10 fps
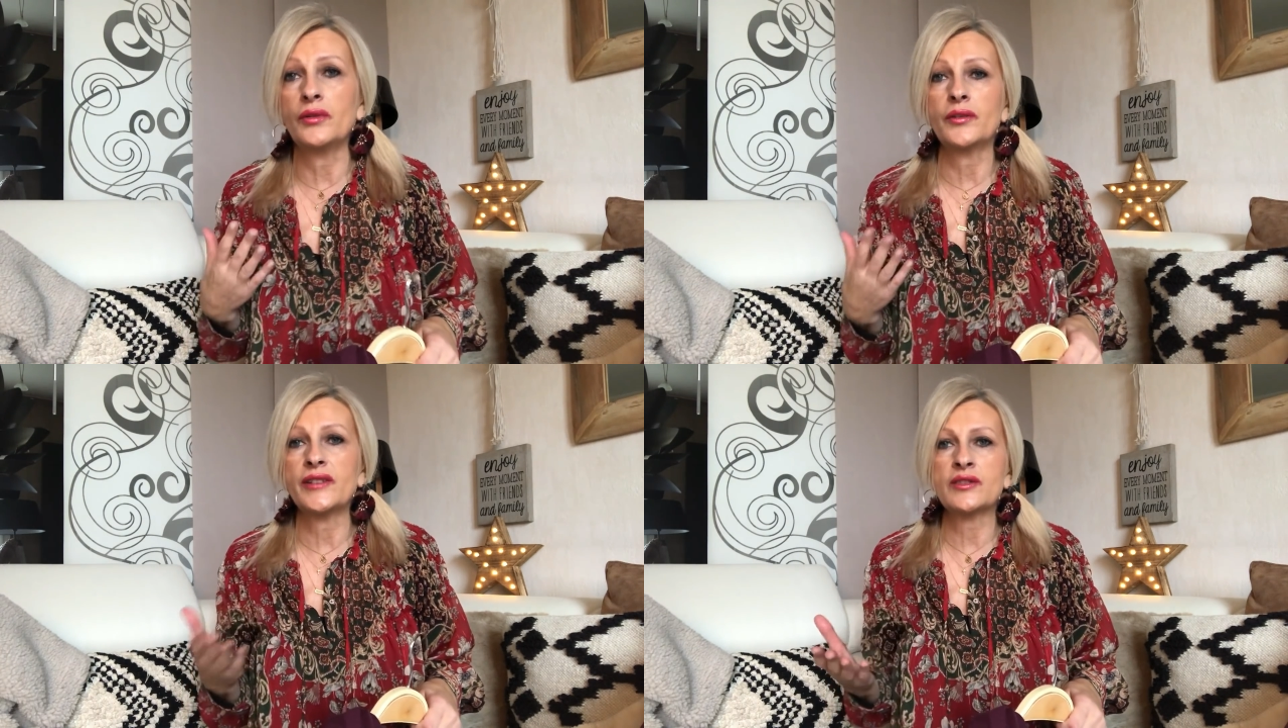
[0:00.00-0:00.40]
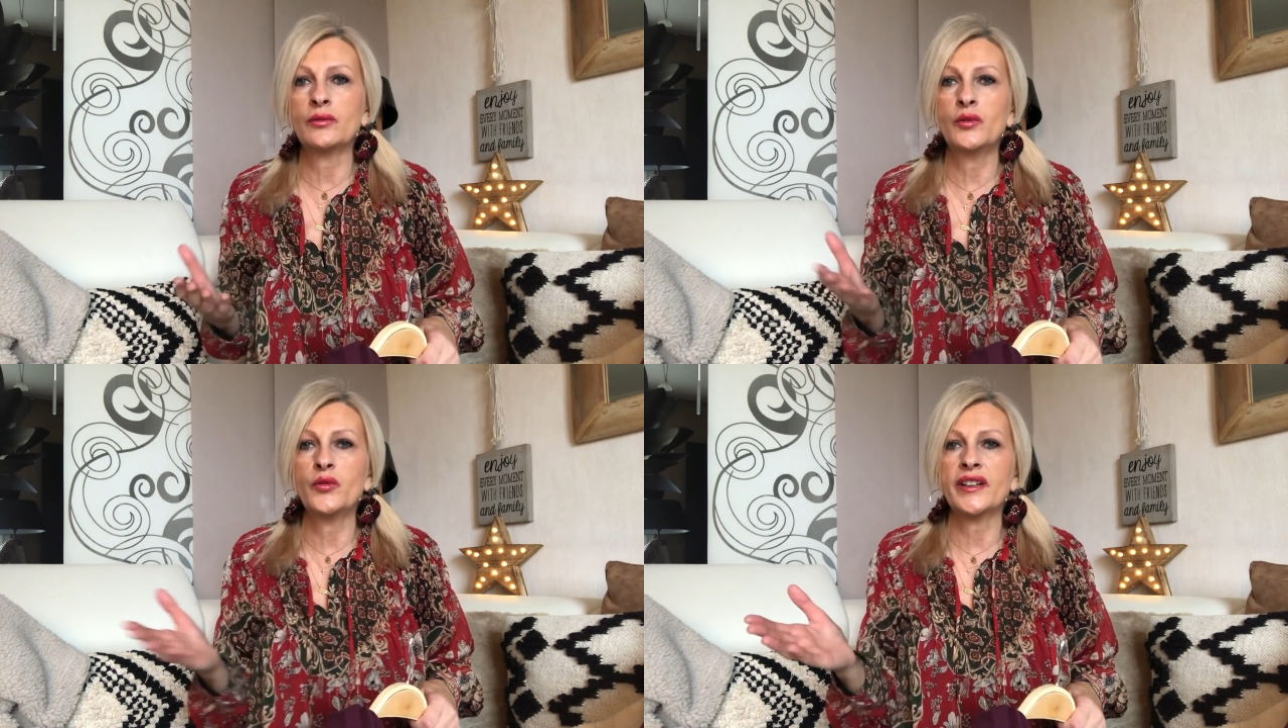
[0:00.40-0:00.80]
Hein. De toute façon,
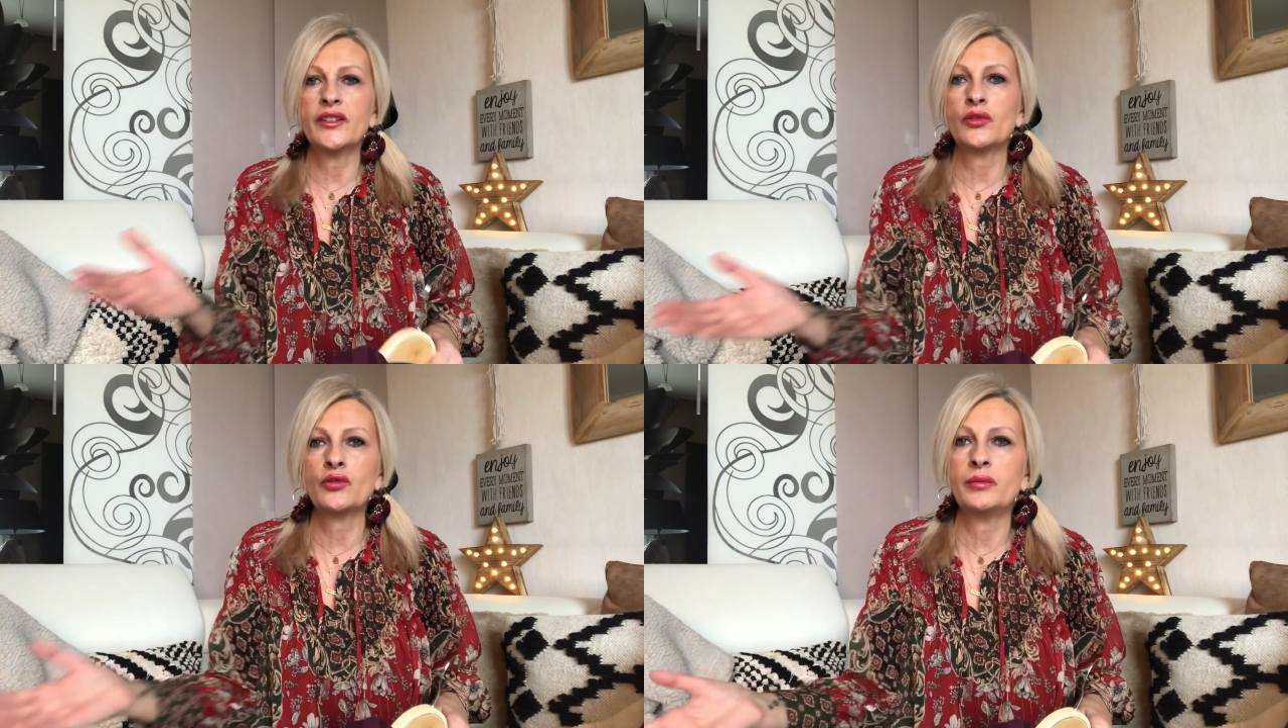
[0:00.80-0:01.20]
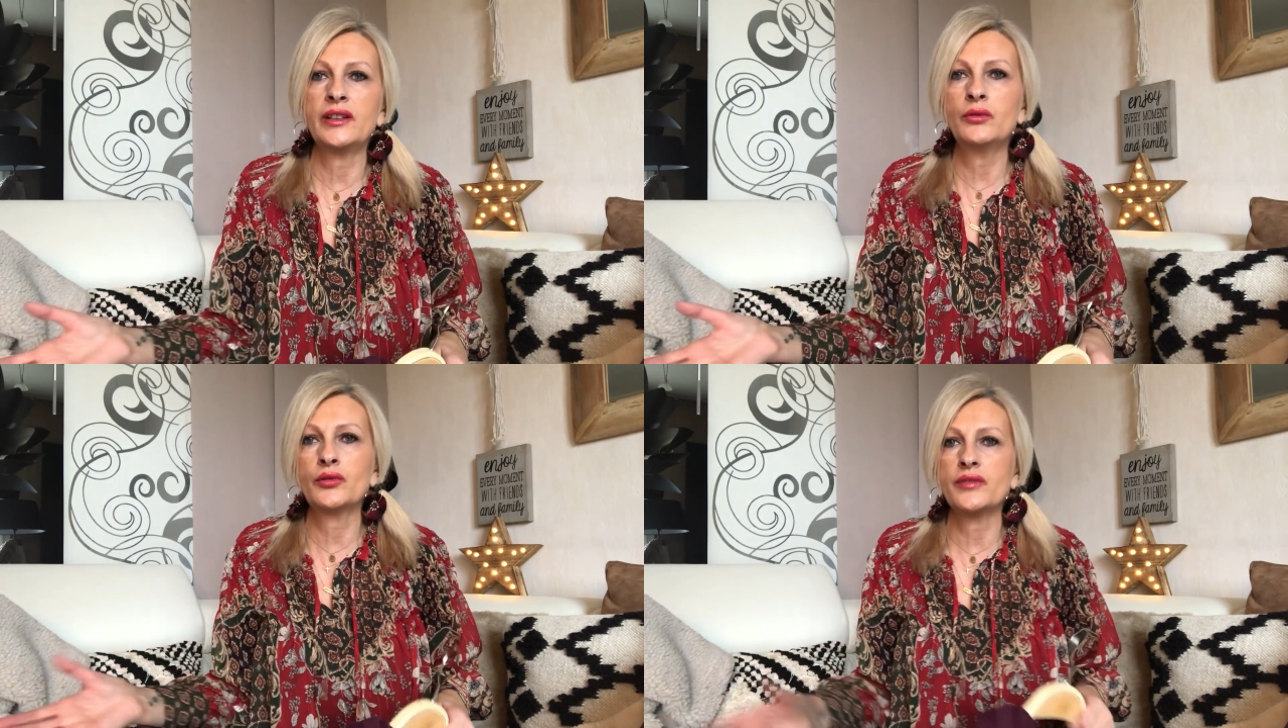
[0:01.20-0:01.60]
vous le voyez dans tous mes
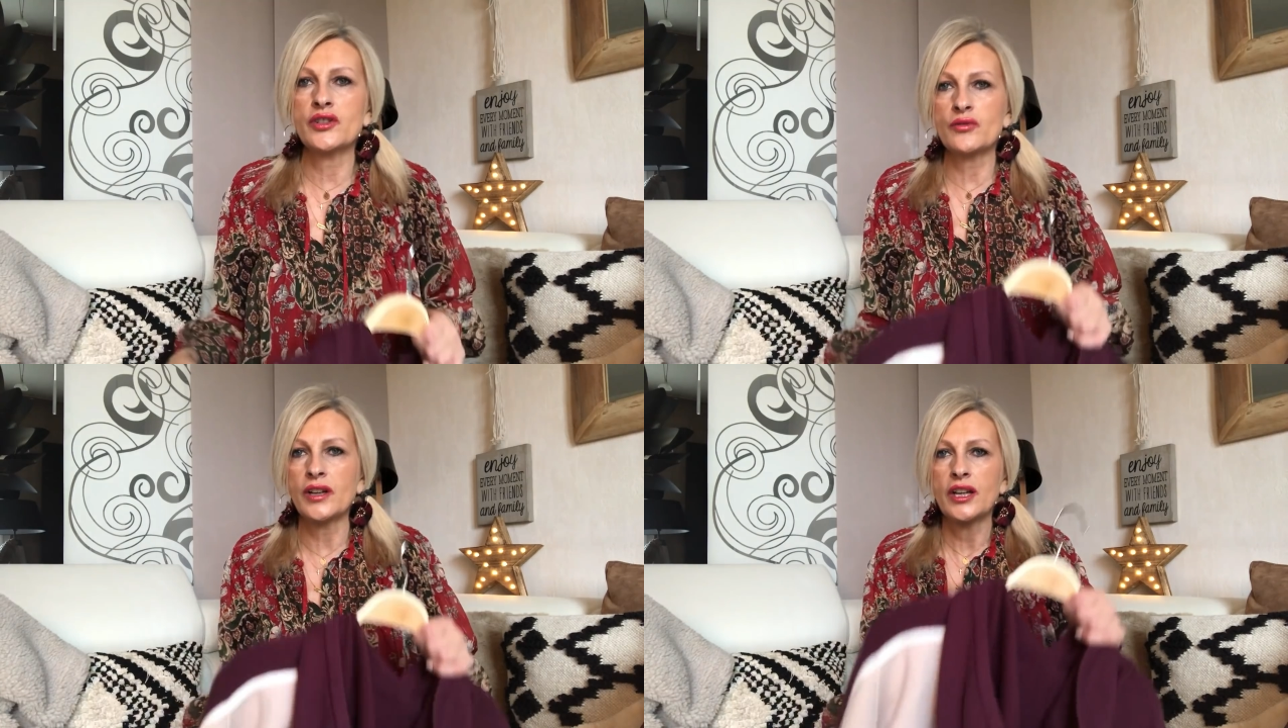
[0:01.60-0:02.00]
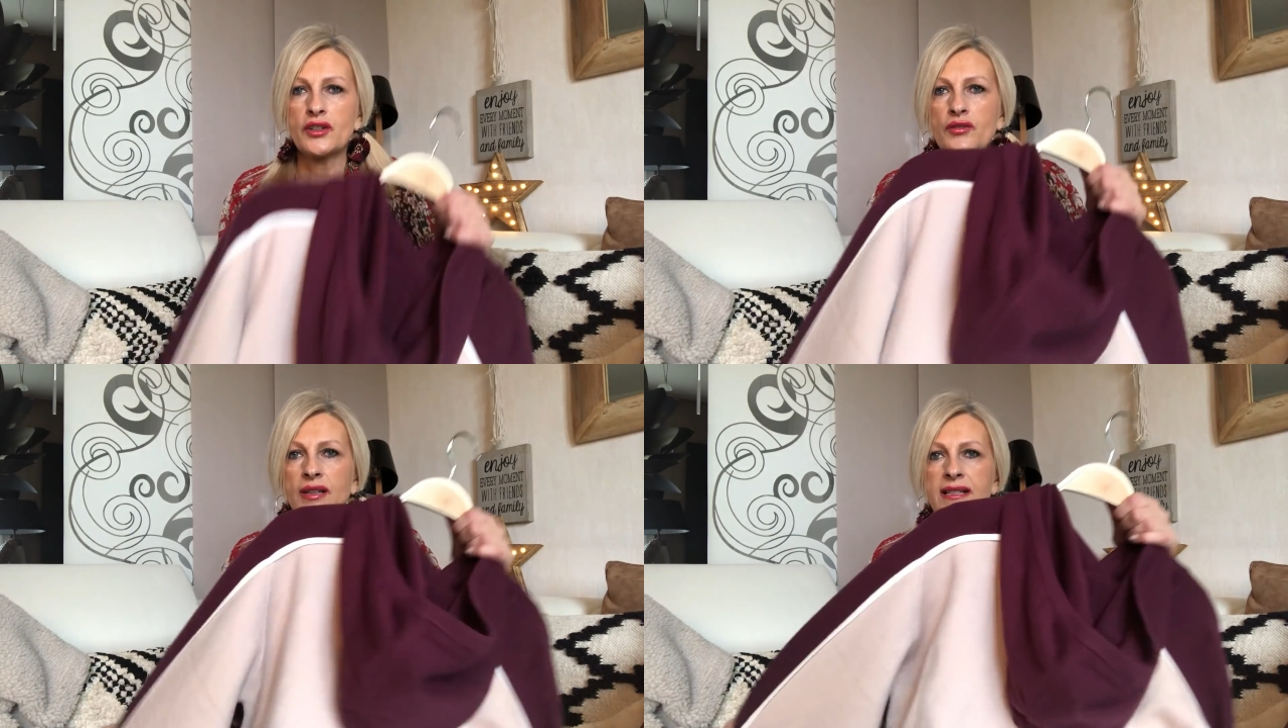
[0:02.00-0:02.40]
looks tous les jours
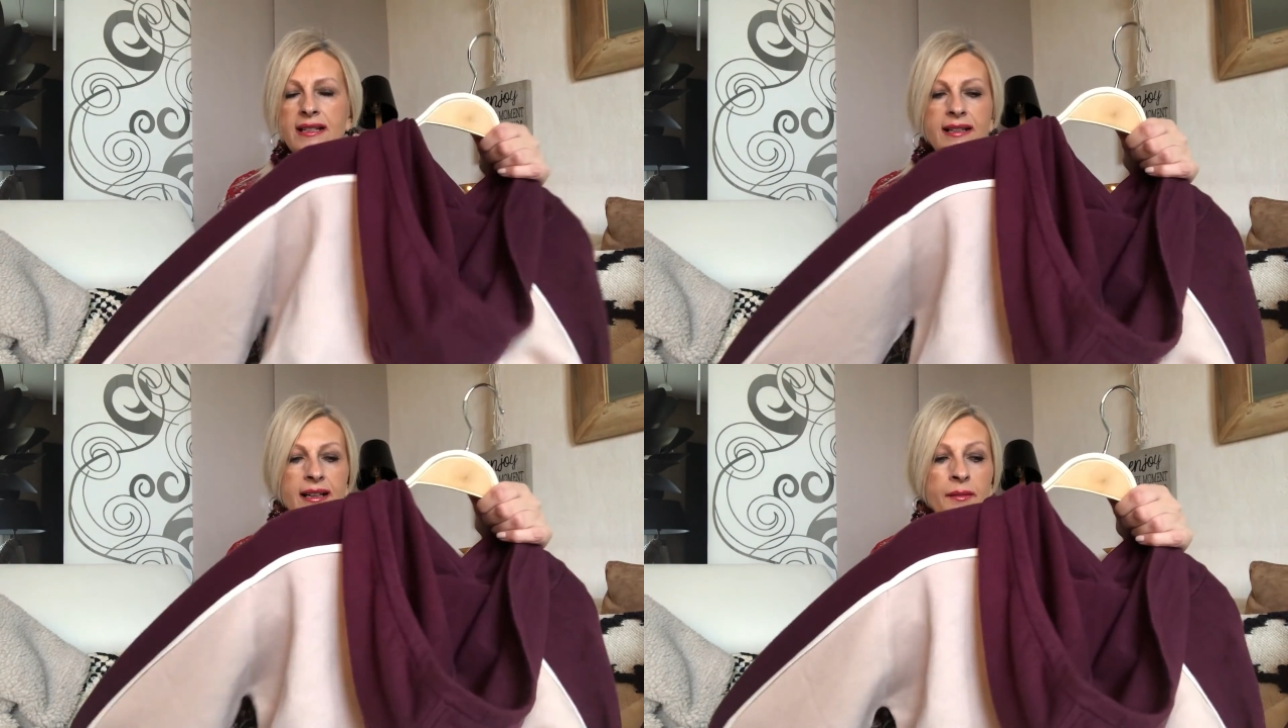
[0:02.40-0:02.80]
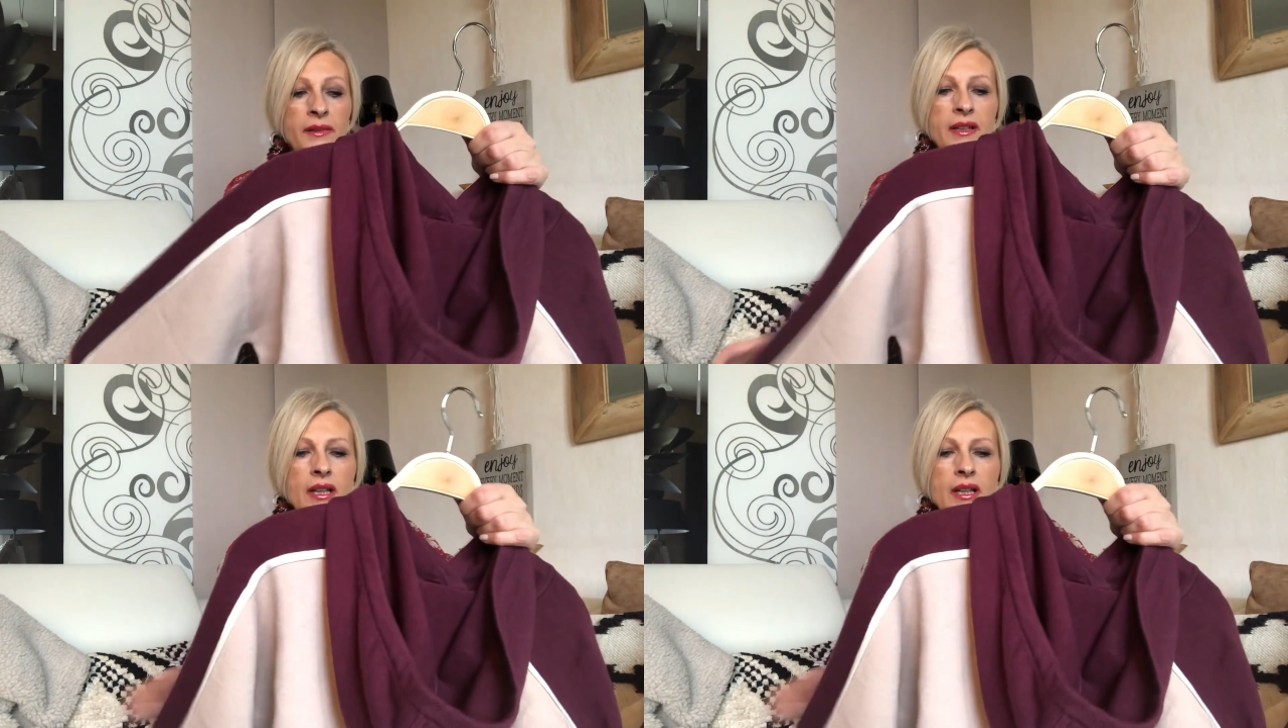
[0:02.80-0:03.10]
sur Instagram.